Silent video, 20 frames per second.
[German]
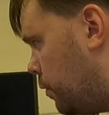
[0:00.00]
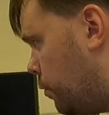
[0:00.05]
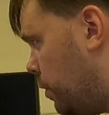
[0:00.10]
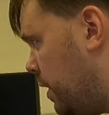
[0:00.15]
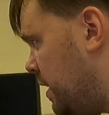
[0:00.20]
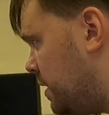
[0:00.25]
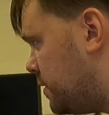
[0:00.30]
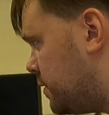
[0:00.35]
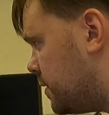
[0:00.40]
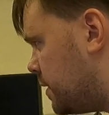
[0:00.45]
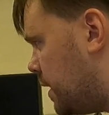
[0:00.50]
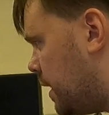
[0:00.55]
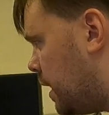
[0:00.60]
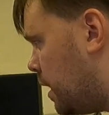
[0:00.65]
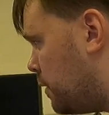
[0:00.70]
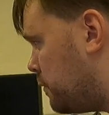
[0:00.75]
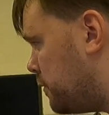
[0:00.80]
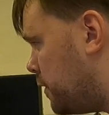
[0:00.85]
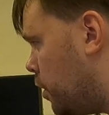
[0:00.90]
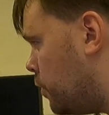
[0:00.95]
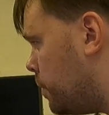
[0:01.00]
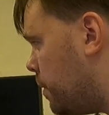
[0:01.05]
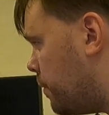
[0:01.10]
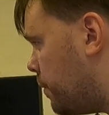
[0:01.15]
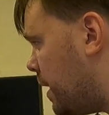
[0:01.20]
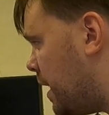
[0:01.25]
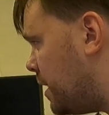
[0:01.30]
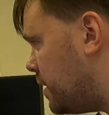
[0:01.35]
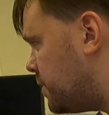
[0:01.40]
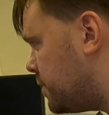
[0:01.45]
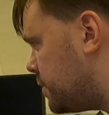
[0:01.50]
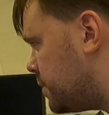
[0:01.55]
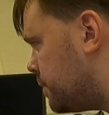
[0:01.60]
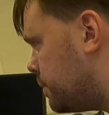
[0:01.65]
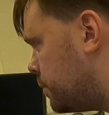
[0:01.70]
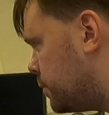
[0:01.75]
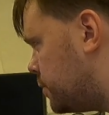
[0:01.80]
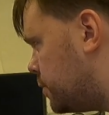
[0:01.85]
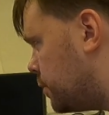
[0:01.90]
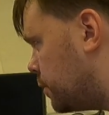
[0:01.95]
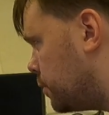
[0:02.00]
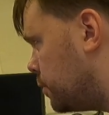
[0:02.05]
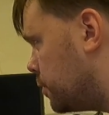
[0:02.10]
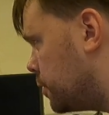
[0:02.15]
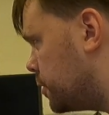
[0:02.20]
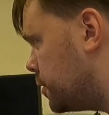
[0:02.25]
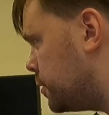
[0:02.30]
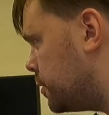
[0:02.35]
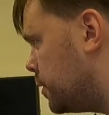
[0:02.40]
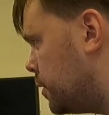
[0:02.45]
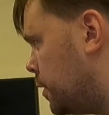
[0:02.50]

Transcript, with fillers: Read auf Override, zurück